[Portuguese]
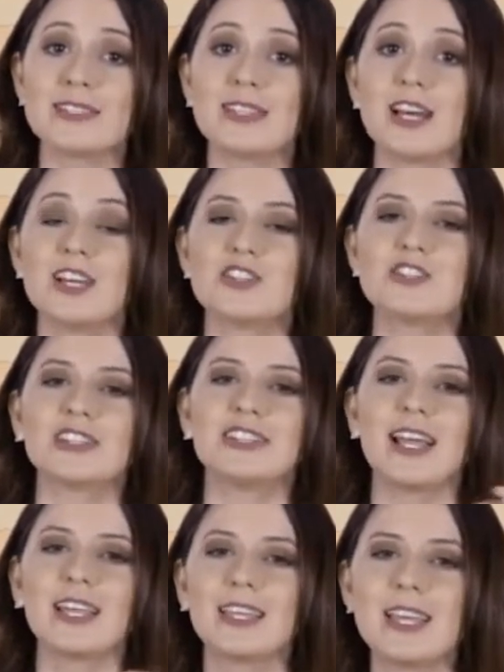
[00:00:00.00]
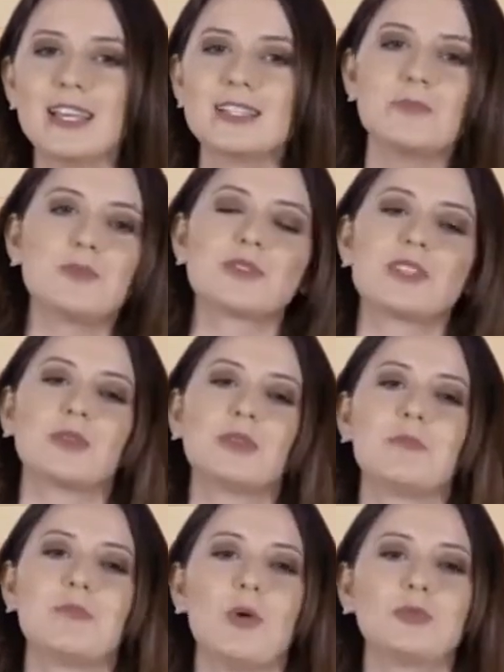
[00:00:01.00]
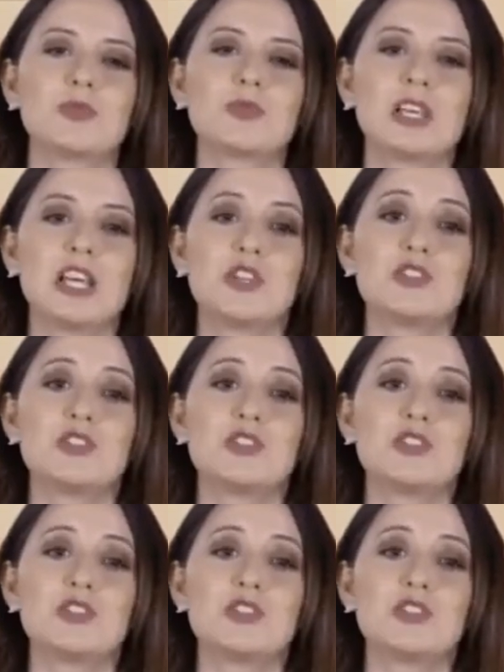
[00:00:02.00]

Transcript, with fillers: extra de até 15% em pontos,